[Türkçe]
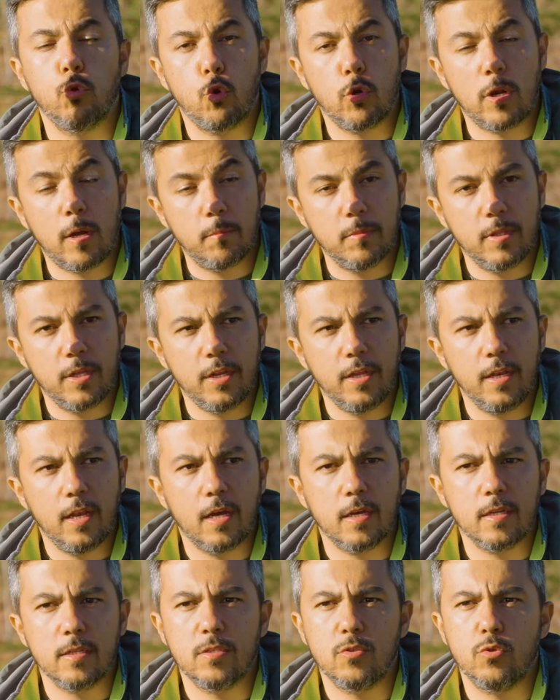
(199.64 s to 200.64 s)

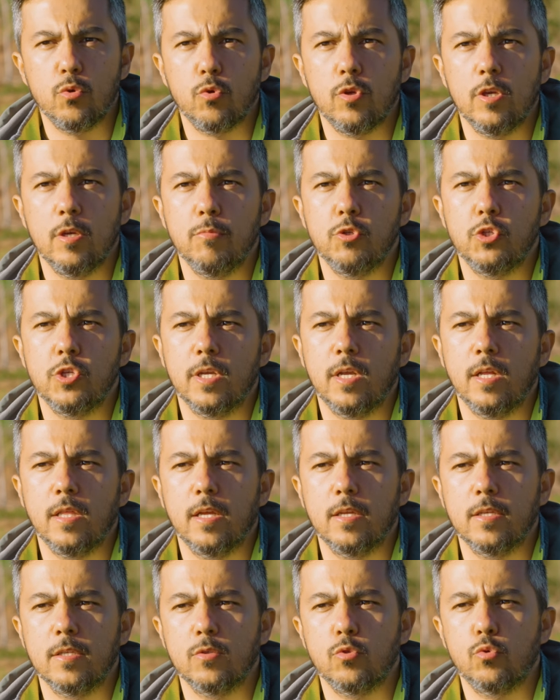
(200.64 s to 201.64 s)
programlarıyla çok iyi bir
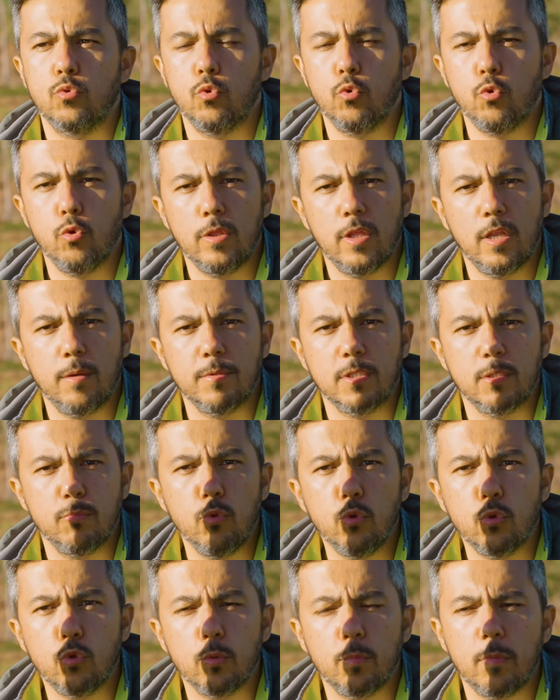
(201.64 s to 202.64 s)
şekilde sürgünlerimizi
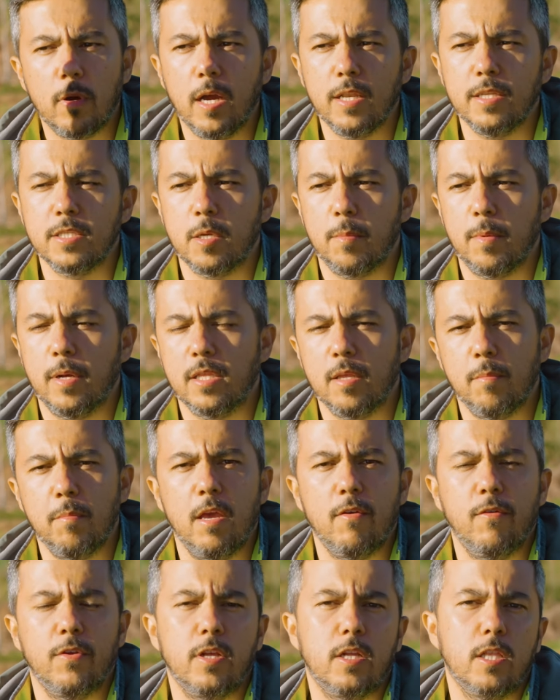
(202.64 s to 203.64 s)
büyütüp aynı zamanda
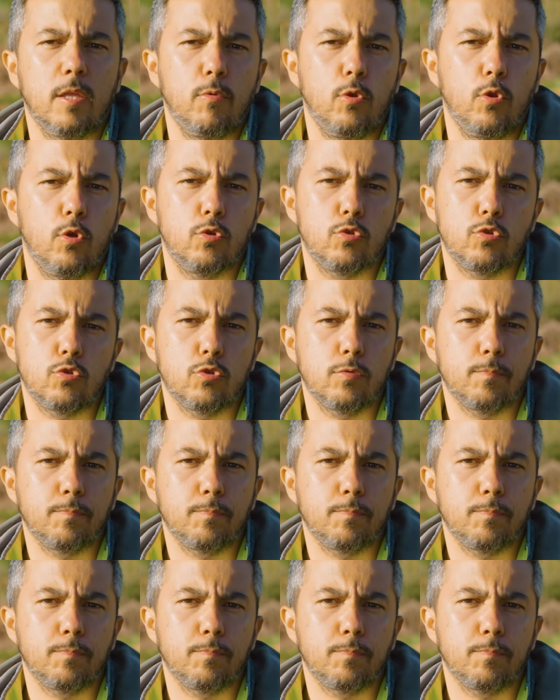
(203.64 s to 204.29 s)
meyve de alabiliyoruz.